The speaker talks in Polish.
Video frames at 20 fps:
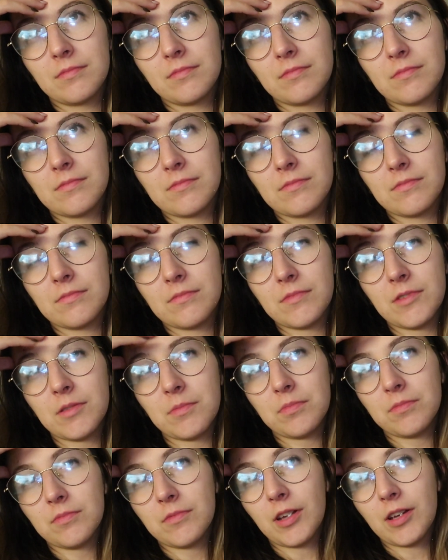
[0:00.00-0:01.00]
No. Nie,
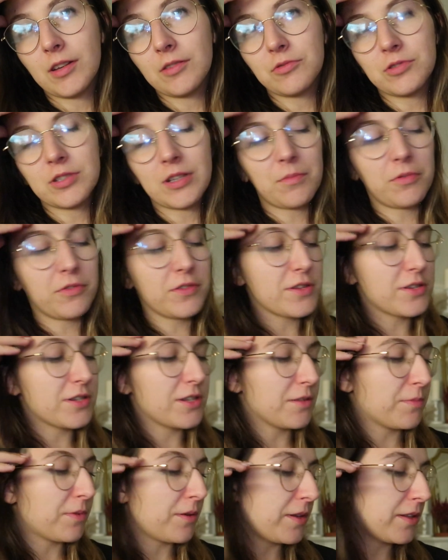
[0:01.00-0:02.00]
no, już chciałam powiedzieć, że
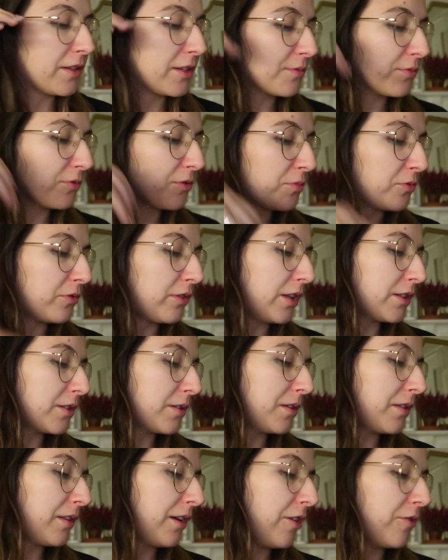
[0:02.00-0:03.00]
nie pamiętasz, bo to było dla
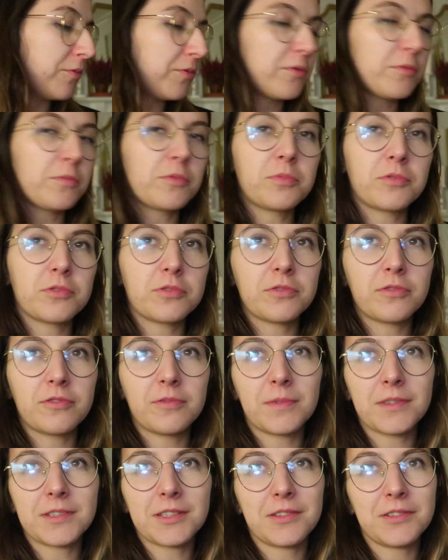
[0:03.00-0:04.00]
ciebie traumą i po prostu
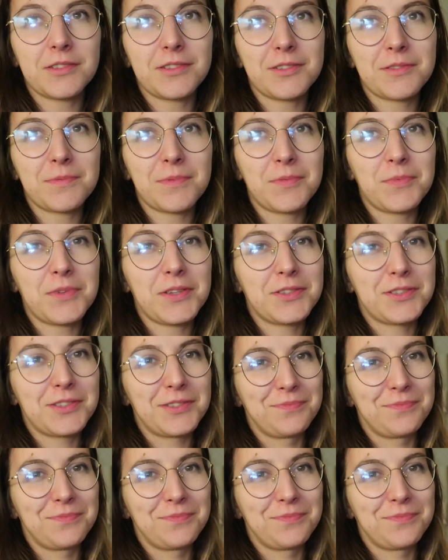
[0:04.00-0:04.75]
wymazałeś to z pamięci.